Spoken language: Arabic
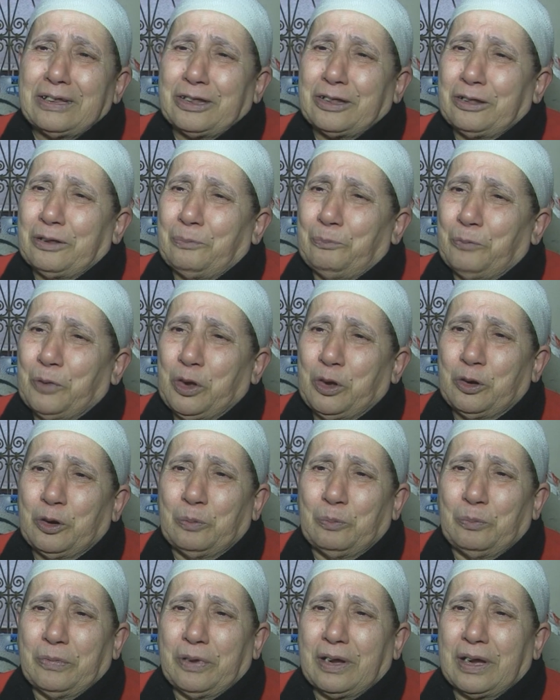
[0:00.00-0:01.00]
كنطلب
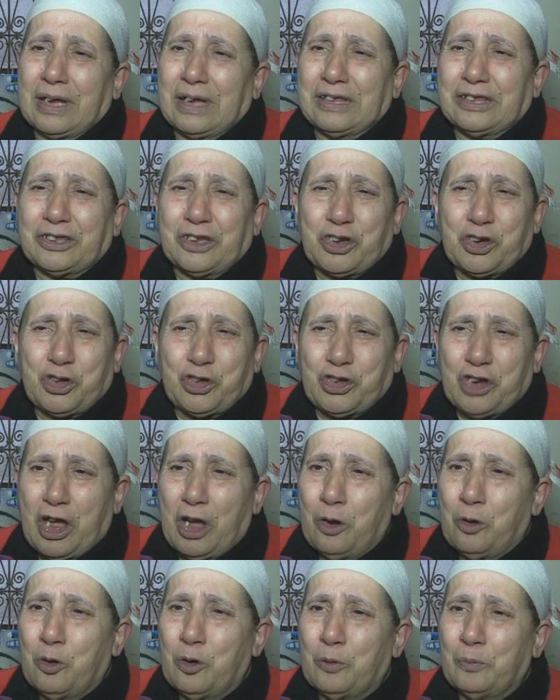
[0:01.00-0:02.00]
منهم
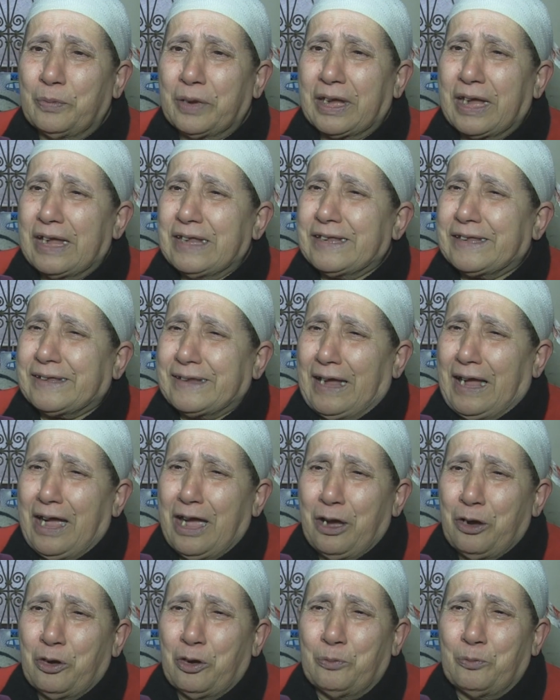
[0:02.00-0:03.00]
كنترجاهم
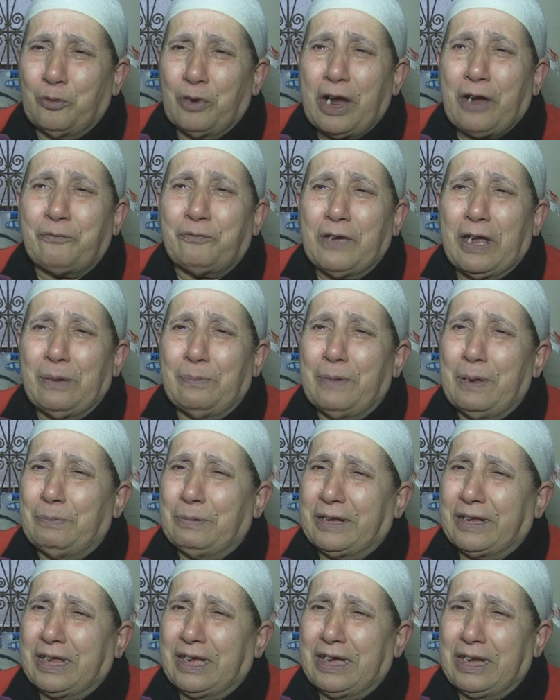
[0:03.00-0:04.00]
كنسعاهم واقفه الباب
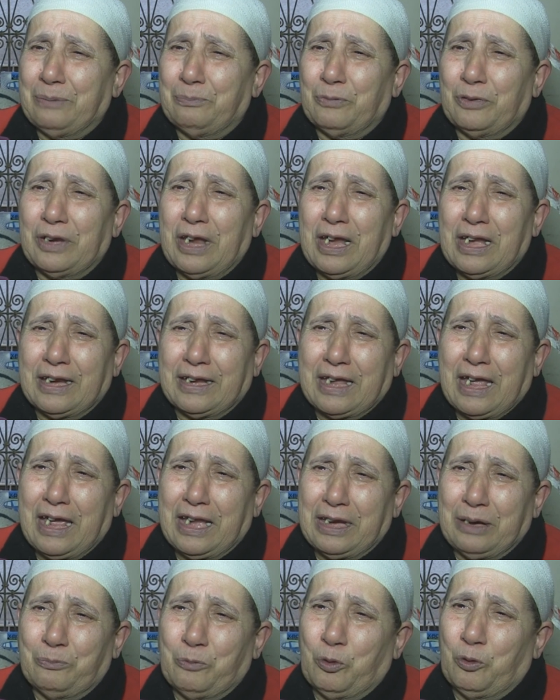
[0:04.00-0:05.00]
الكريم مولاي
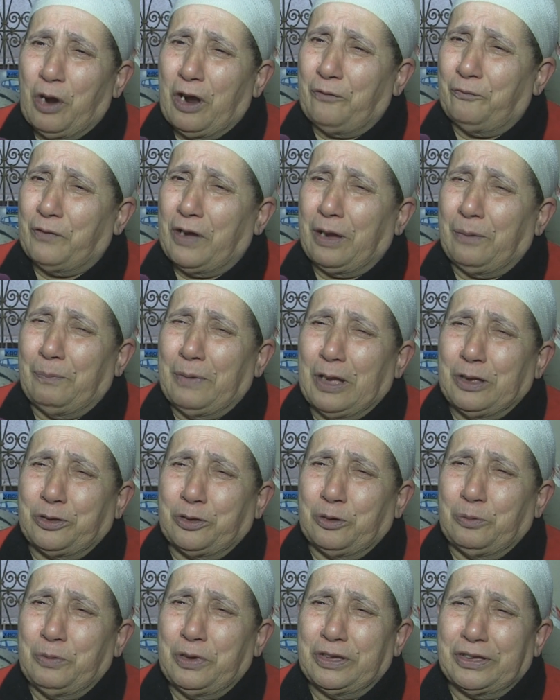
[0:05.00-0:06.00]
الكريم وواقفه
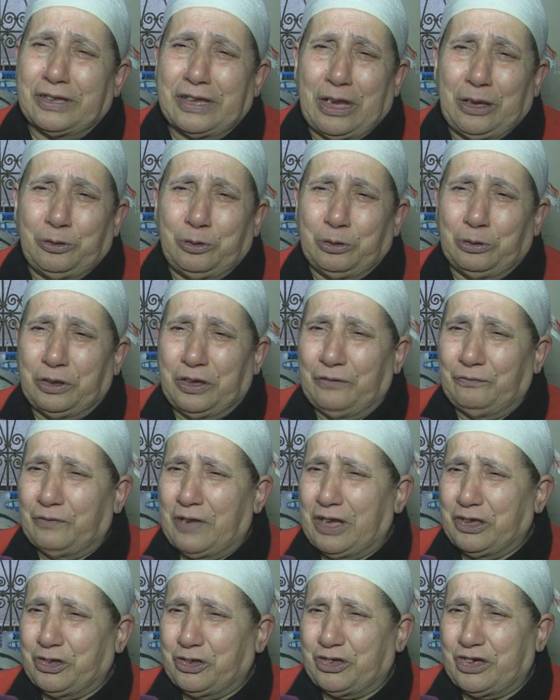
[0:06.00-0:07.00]
قبالتهم يساعدوني في
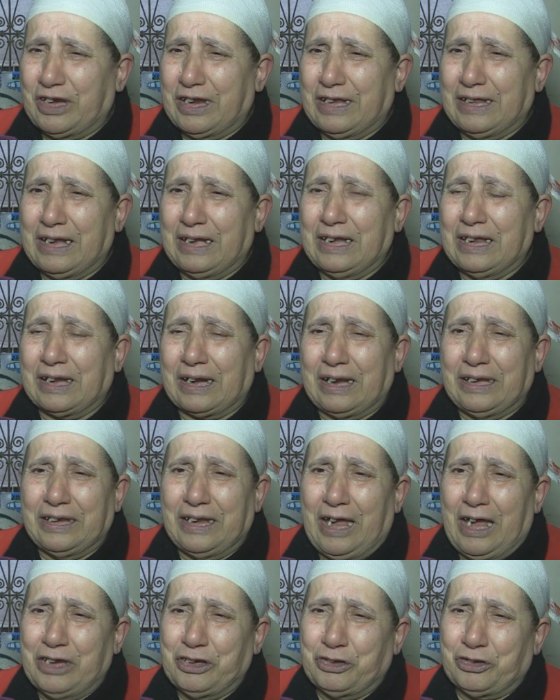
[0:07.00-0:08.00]
هاد الشيء هذا اللي راني
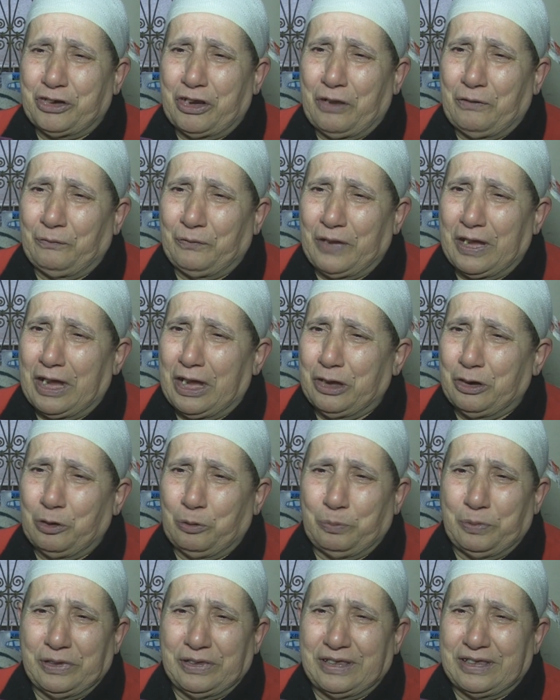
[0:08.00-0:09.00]
عايشه فيه انا
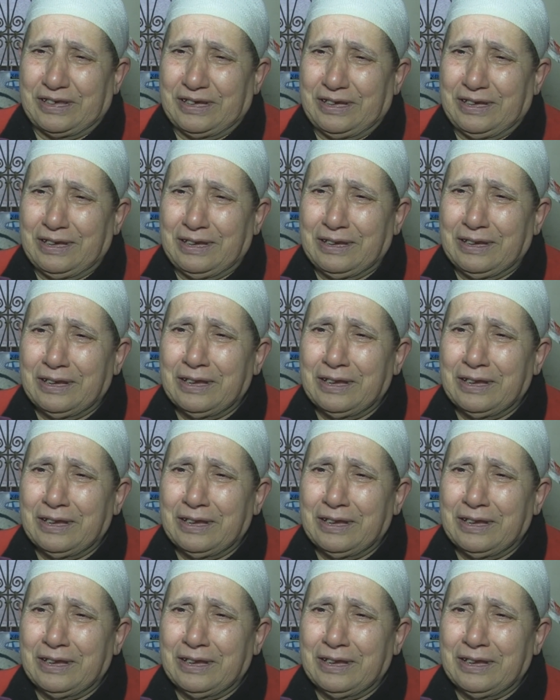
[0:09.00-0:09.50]
وبنتي